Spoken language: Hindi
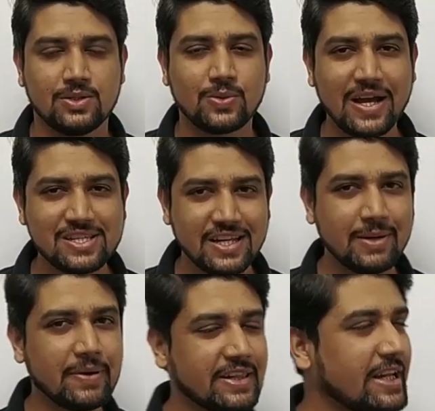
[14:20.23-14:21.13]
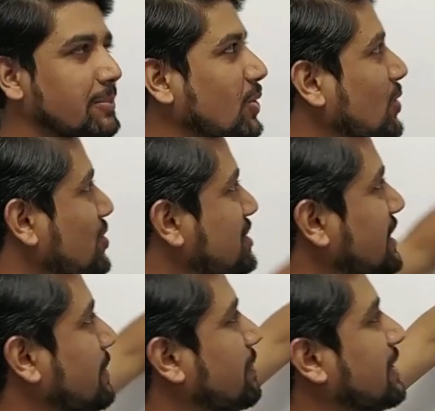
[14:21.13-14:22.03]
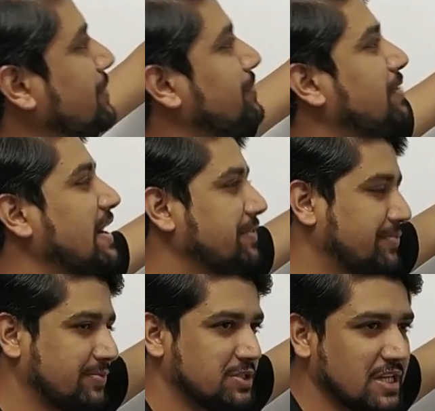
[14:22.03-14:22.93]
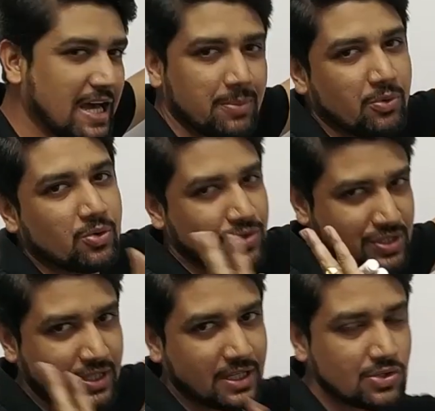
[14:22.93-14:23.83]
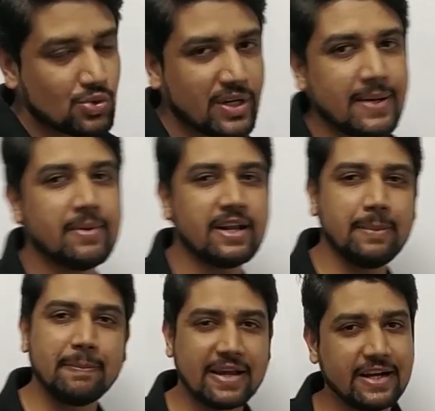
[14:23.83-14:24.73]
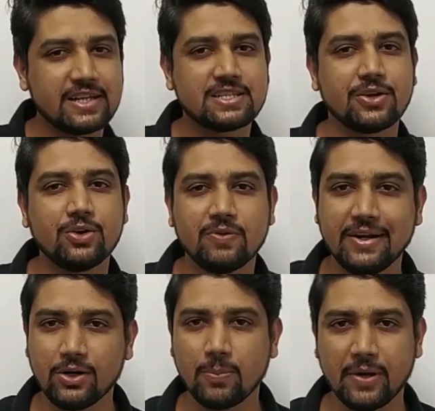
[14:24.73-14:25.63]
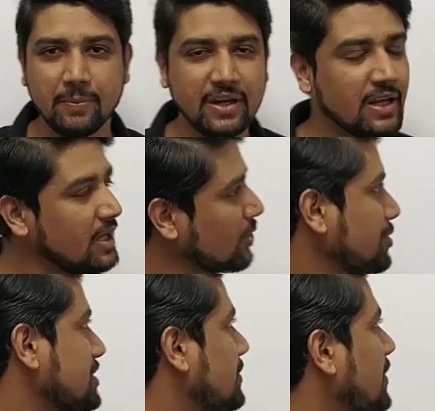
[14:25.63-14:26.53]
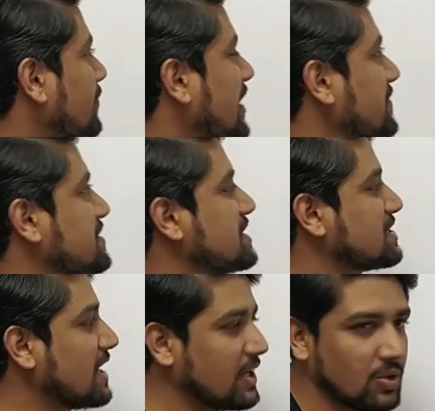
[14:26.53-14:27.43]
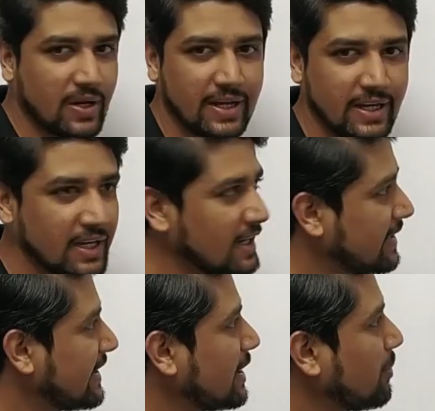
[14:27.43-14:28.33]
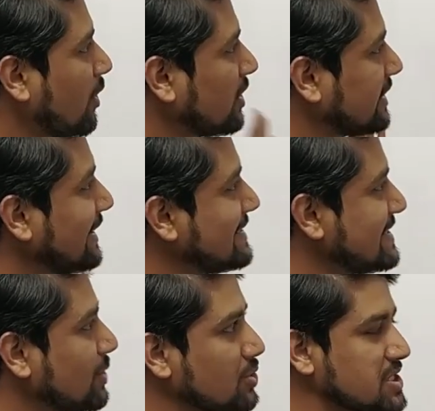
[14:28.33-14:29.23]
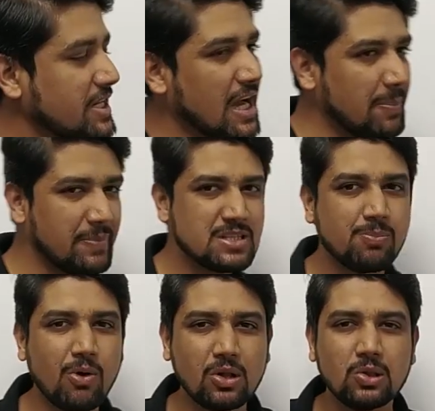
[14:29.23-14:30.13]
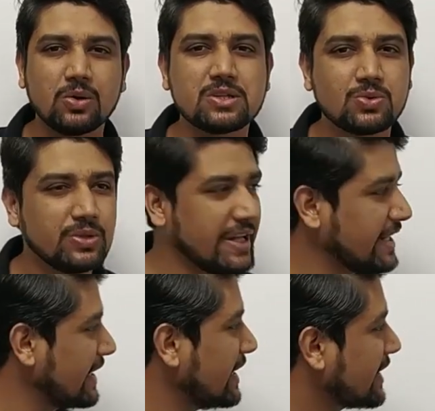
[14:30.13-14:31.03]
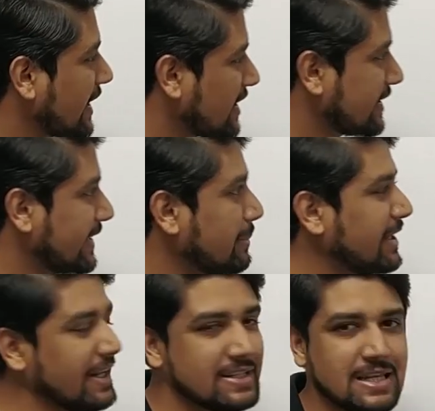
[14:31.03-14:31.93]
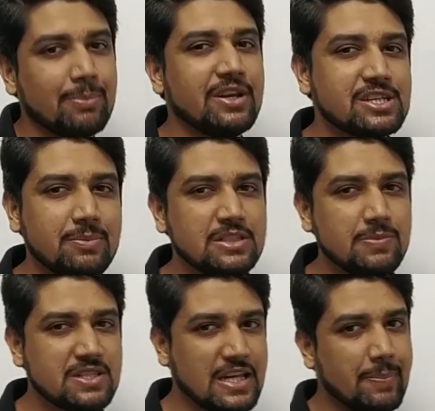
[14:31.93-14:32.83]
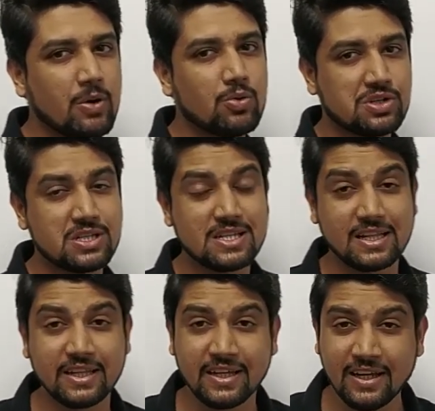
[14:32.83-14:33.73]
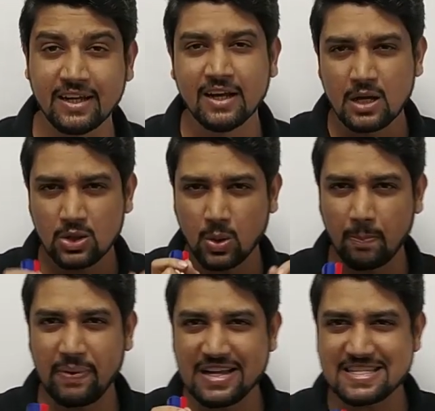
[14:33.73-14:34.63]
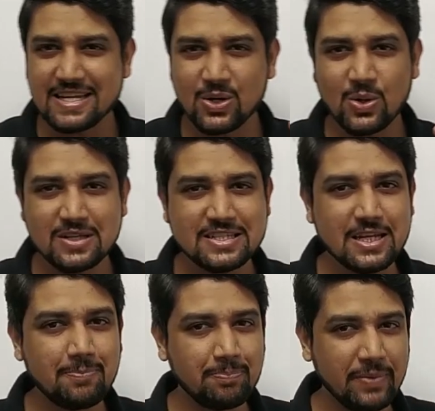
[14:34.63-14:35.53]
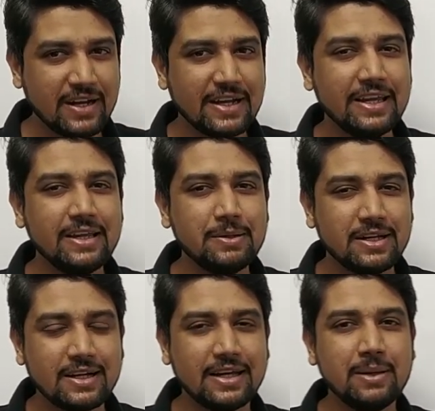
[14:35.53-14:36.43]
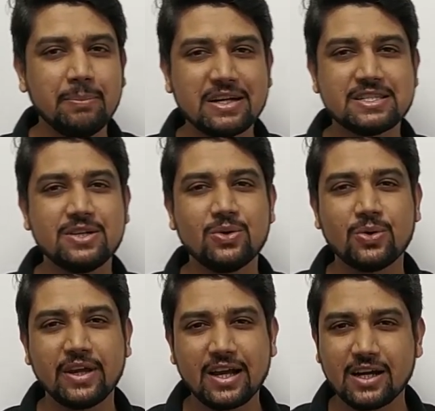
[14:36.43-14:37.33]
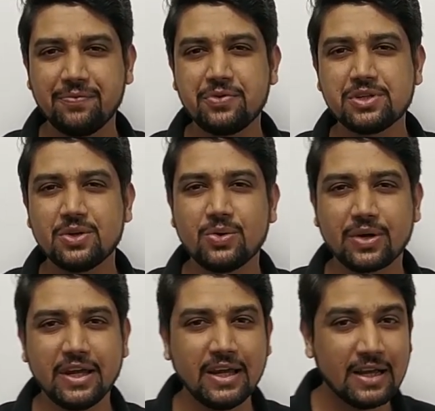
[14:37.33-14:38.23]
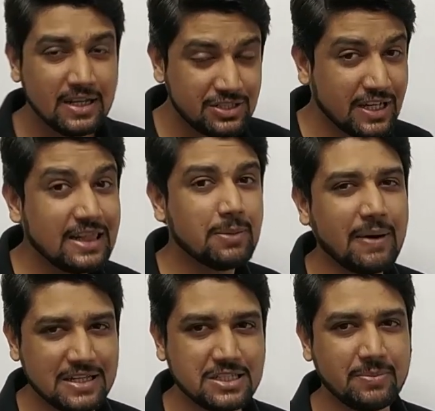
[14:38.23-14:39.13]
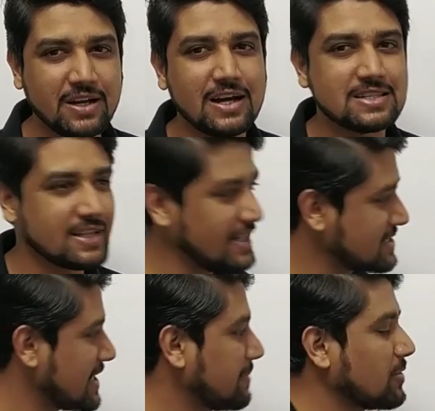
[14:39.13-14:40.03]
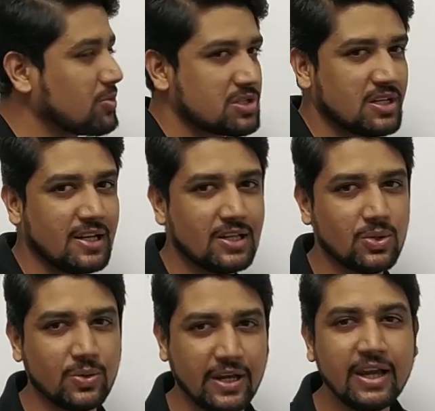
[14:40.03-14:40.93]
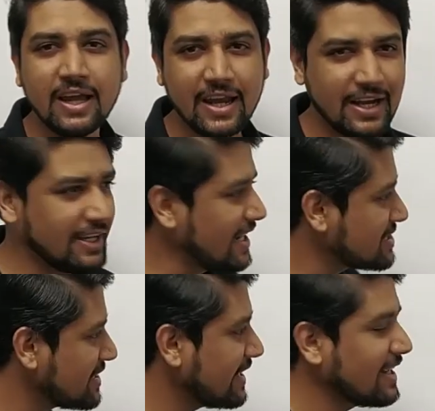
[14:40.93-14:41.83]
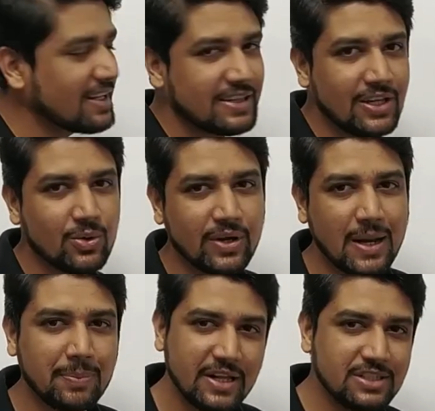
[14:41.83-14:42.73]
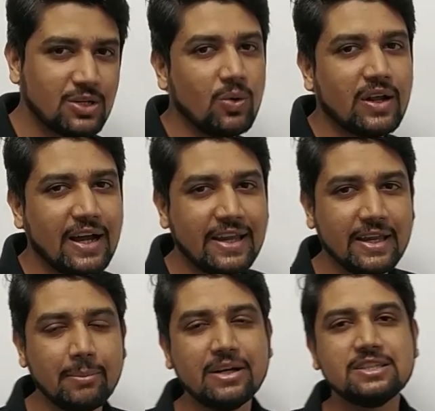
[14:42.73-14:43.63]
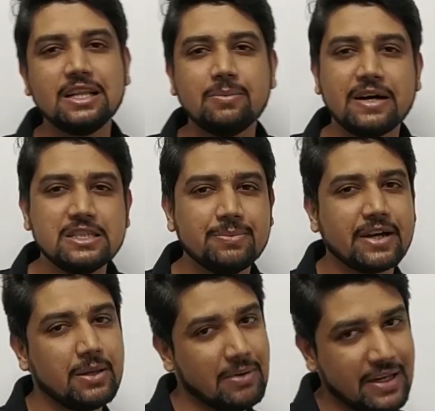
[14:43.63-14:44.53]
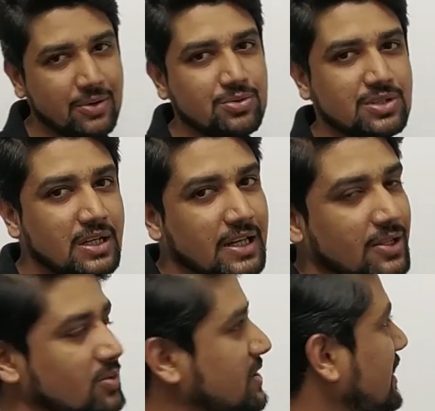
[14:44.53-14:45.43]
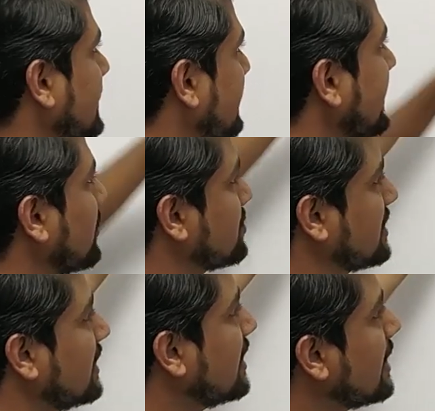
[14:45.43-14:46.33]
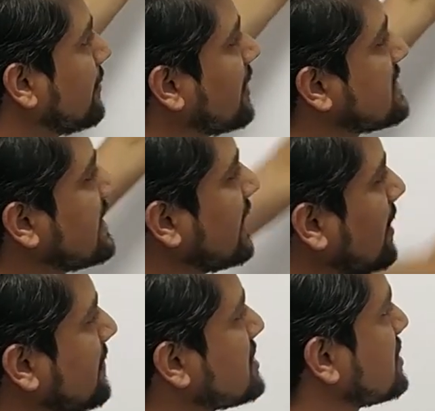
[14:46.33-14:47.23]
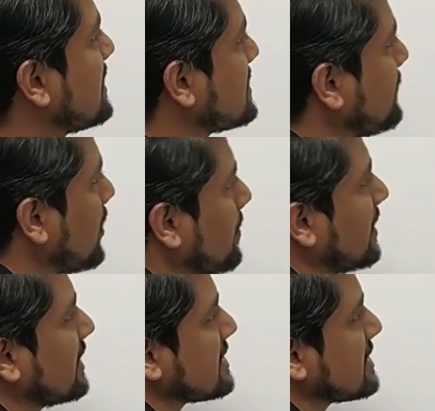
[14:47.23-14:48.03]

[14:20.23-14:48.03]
सो गाइस चलिए बढ़ते हैं हम लोग क्वेश्चन नंबर फाइव चार हम लोग क्वेश्चन कर चुके हैं हमारे मैग्नेटिक सर्किट वाले टॉपिक में क्वेश्चन नंबर फाइव से स्टार्ट हो रहा है देखिए बहुत इजी क्वेश्चन है आप में से बहुत लोग इसको देख के ही क्रैक कर देंगे बट एग्जामिनेशन में जब इस टाइप के क्वेश्चन आते हैं तो बेसिक कॉन्सेप्ट में कहीं ना कहीं मिक्सिंग होके या कंफ्यूजन होके जल्दबाजी में खासकर इस टाइप के क्वेश्चन गलत होंगे इंटेंशनली गलत नहीं होंगे आप टिक जरूर लगाएंगे बट जल्दबाजी में कई बार ये क्वेश्चन गलत हो जाते हैं पढ़िए क्वेश्चन फॉर अ सिंगल फेस ट्रांसफॉर्मर द